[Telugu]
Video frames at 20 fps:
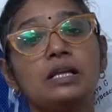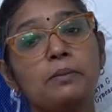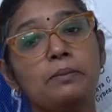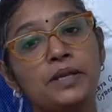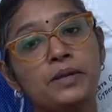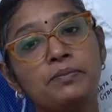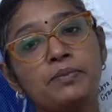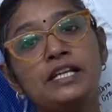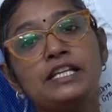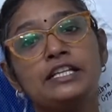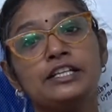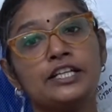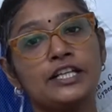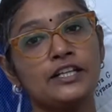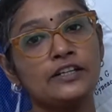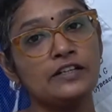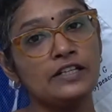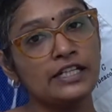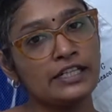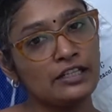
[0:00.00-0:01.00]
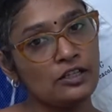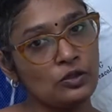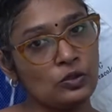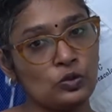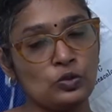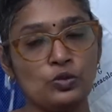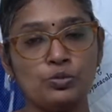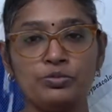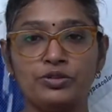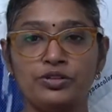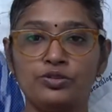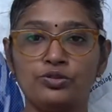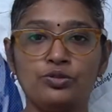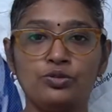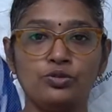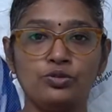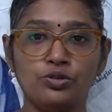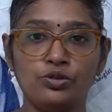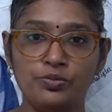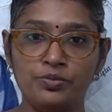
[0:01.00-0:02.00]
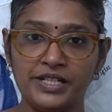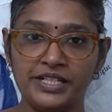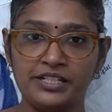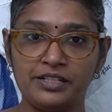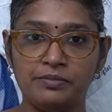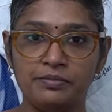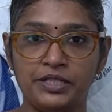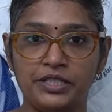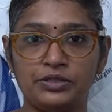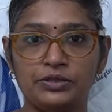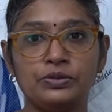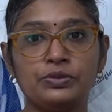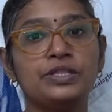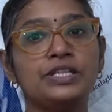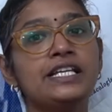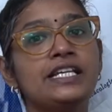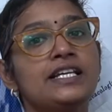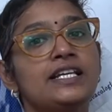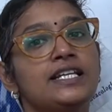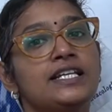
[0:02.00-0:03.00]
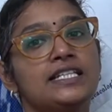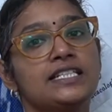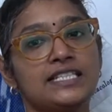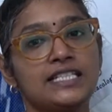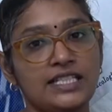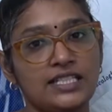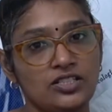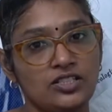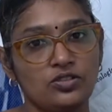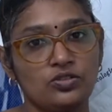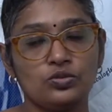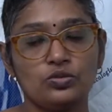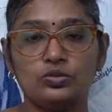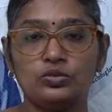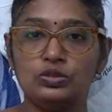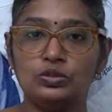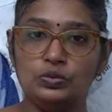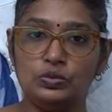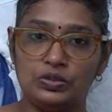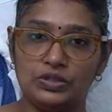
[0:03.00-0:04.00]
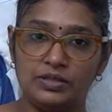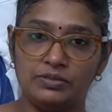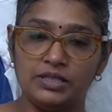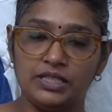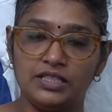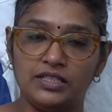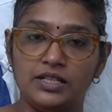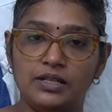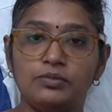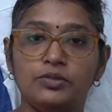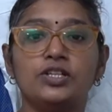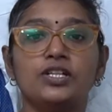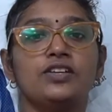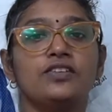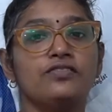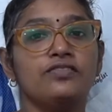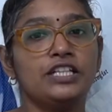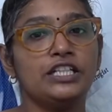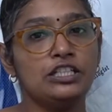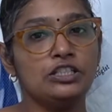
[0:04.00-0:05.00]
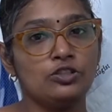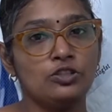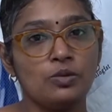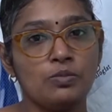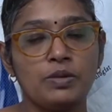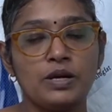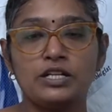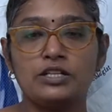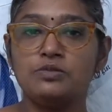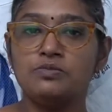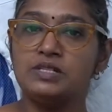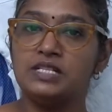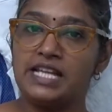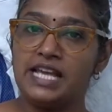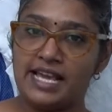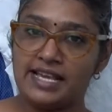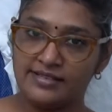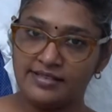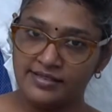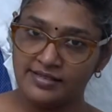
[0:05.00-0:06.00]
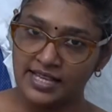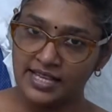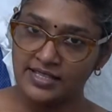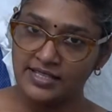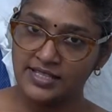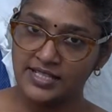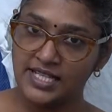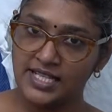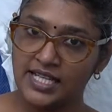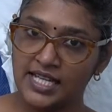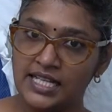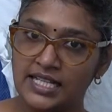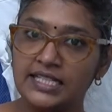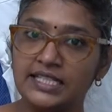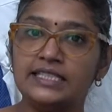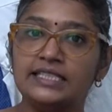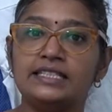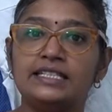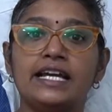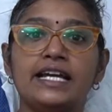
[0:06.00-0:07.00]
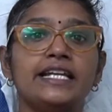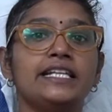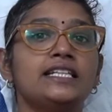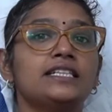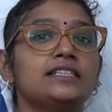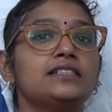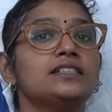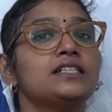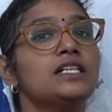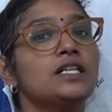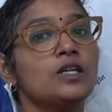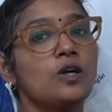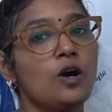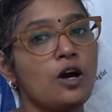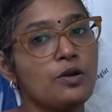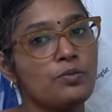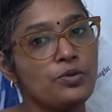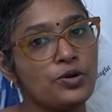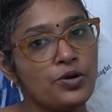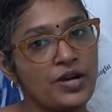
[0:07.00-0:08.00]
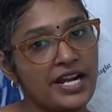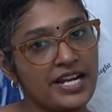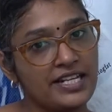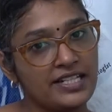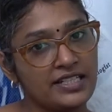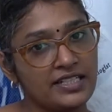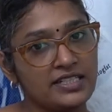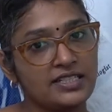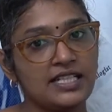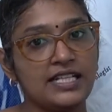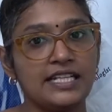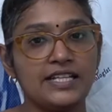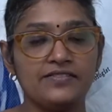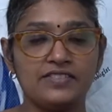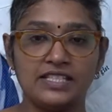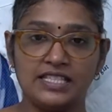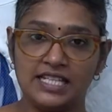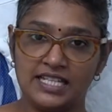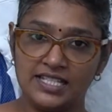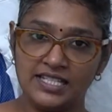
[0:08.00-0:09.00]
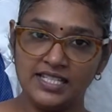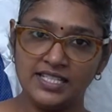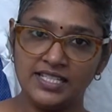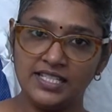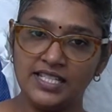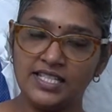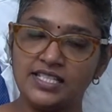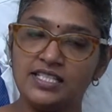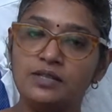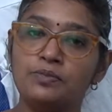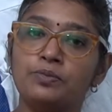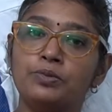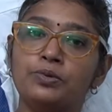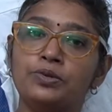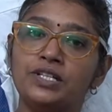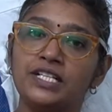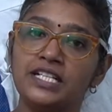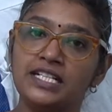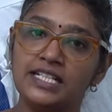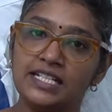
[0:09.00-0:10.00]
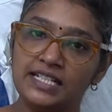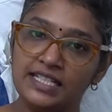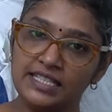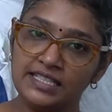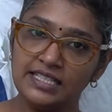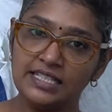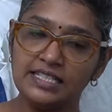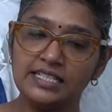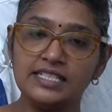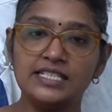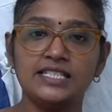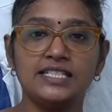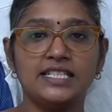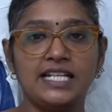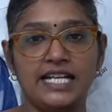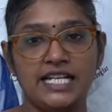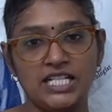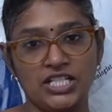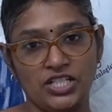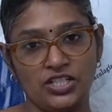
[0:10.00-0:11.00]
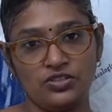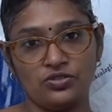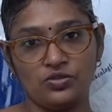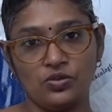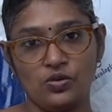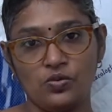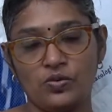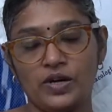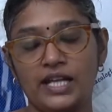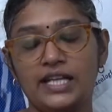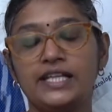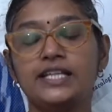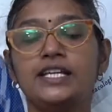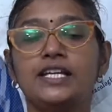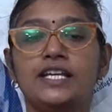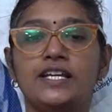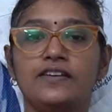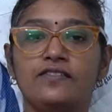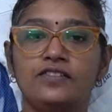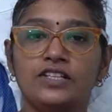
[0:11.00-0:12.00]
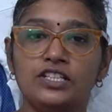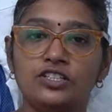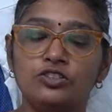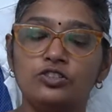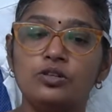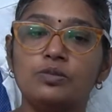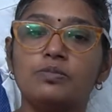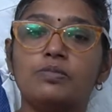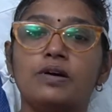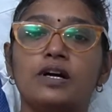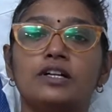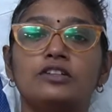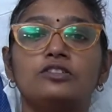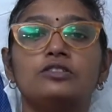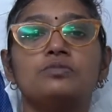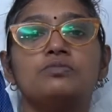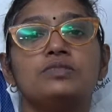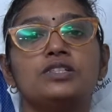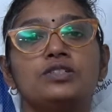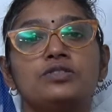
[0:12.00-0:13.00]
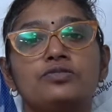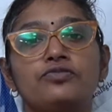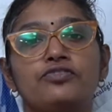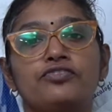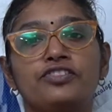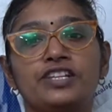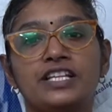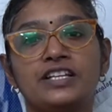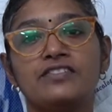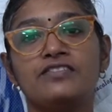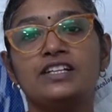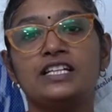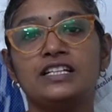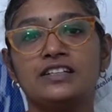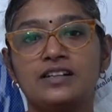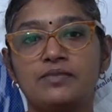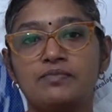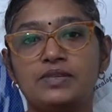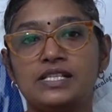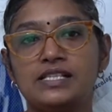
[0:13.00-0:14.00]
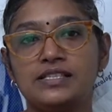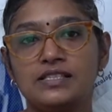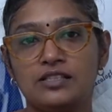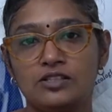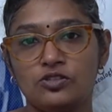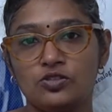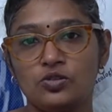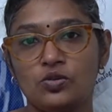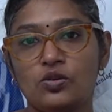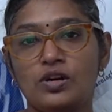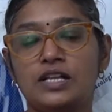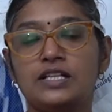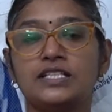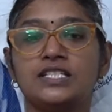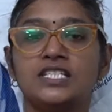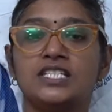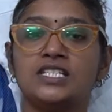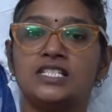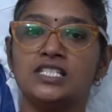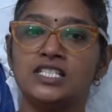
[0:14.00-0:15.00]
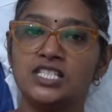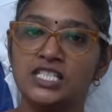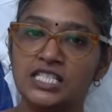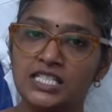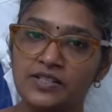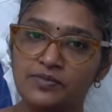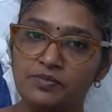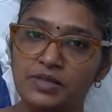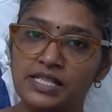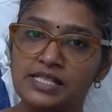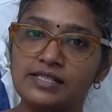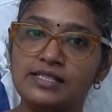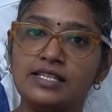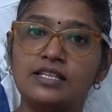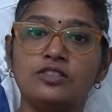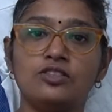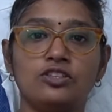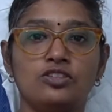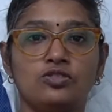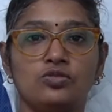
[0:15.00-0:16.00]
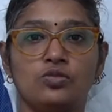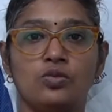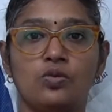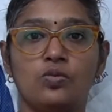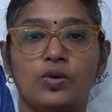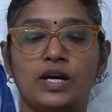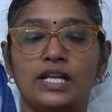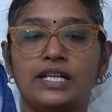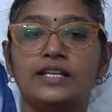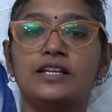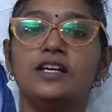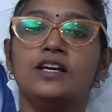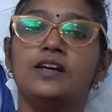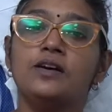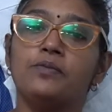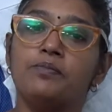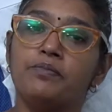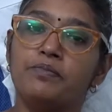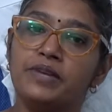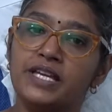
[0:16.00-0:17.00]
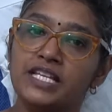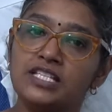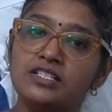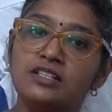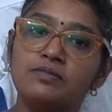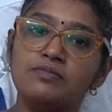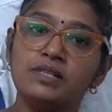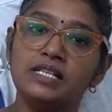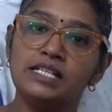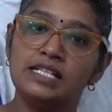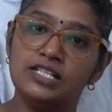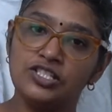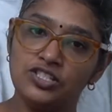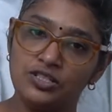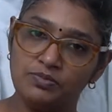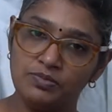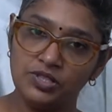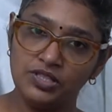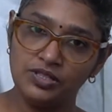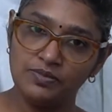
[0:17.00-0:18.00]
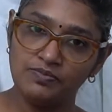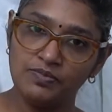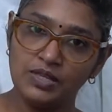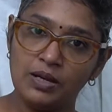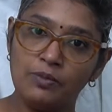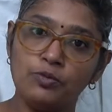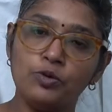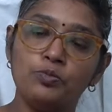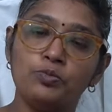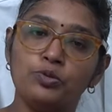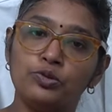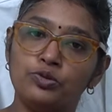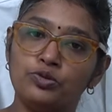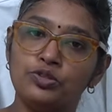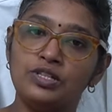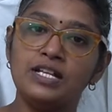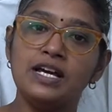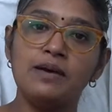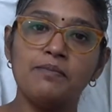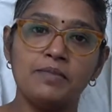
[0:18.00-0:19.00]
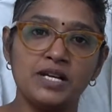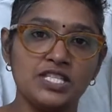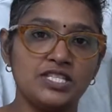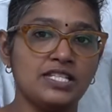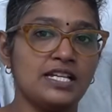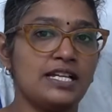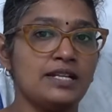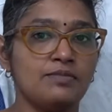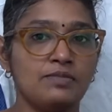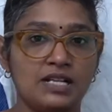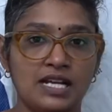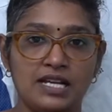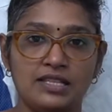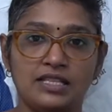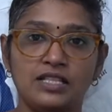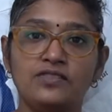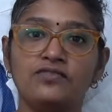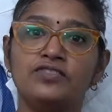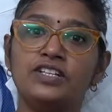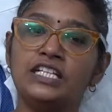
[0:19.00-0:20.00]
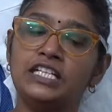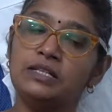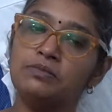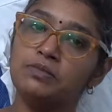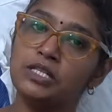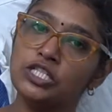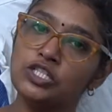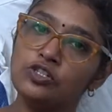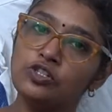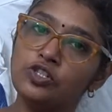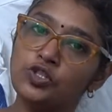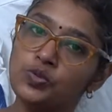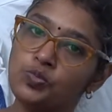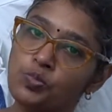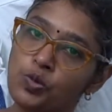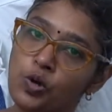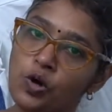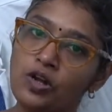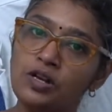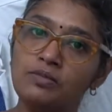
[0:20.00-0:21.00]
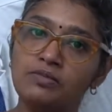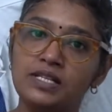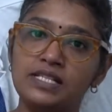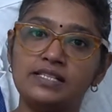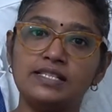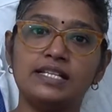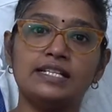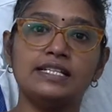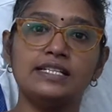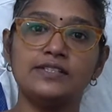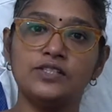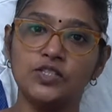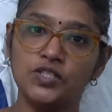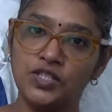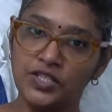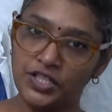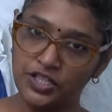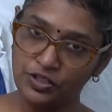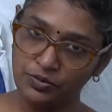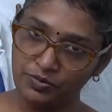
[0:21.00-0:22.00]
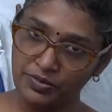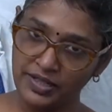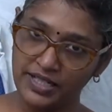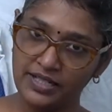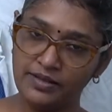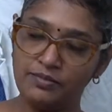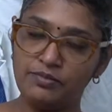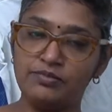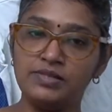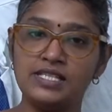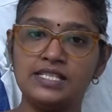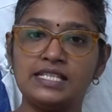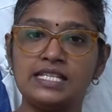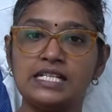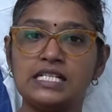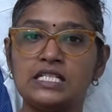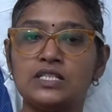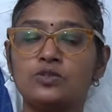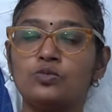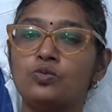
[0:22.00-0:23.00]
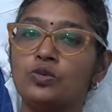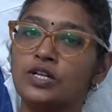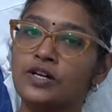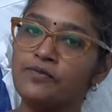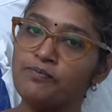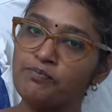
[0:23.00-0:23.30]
మిమ్మల్ని రెగ్యులర్గా గ్లూ గ్లూకోమీటర్ పెట్టుకొని చెక్ చేసుకుంటూ ఉండమంటాము వీటితో పాటు మీరు ఎక్సర్సైజ్ చేయాలి డైట్ కార్బోహైడ్రేట్స్ అనేవి తగ్గించేసి ప్రోటీన్ అనేది రిచ్ డైట్ చేసుకోవాలి వీటితో పాటు మీరు ఫ్రీక్వెంట్గా మీల్స్ తీసుకోవాలి చిన్న చిన్న మీల్సే తీసుకోవాలి మేజర్ మీల్ అని చెప్పి చెప్తాము పొద్దున మధ్యాహ్నం రాత్రి వీటి మధ్యలో స్మాల్ మీల్స్ అంటే రెండు బిస్కెట్స్ ఒక